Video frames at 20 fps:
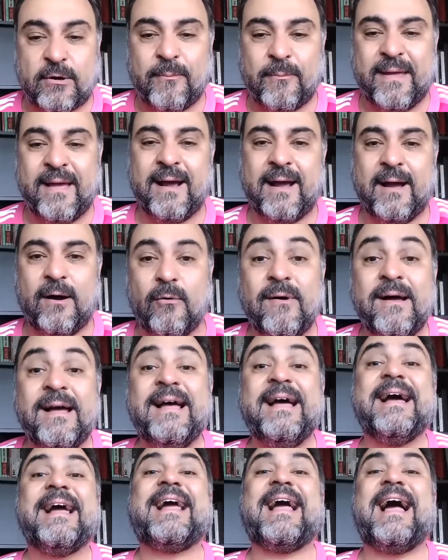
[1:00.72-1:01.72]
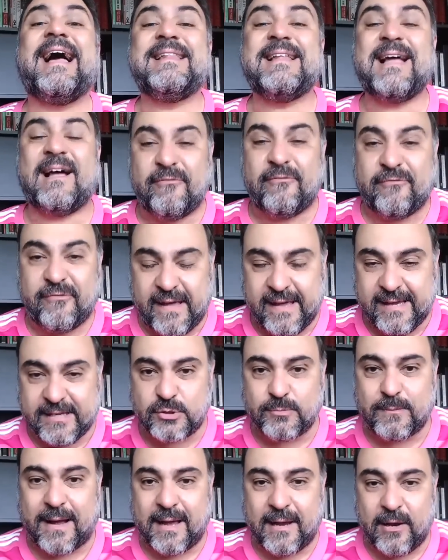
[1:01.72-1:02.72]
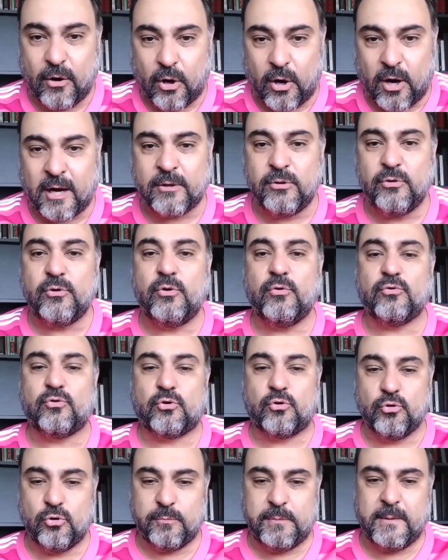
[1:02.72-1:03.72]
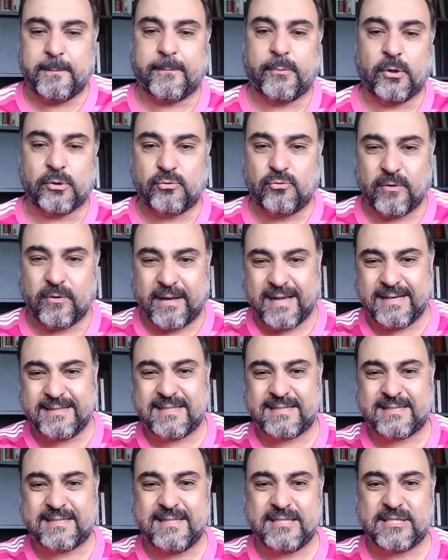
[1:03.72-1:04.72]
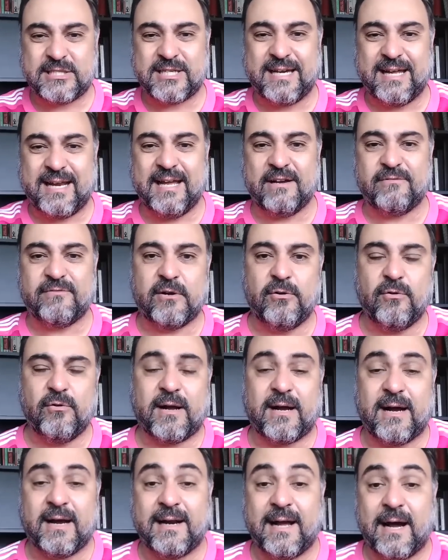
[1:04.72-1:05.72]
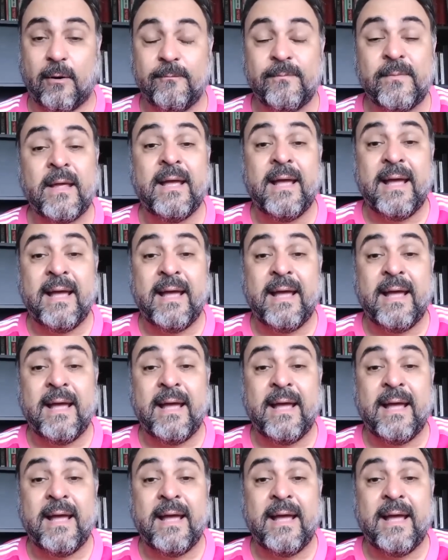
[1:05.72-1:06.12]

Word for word: o Mengão cada vez maior no YouTube português e se inscreva no canal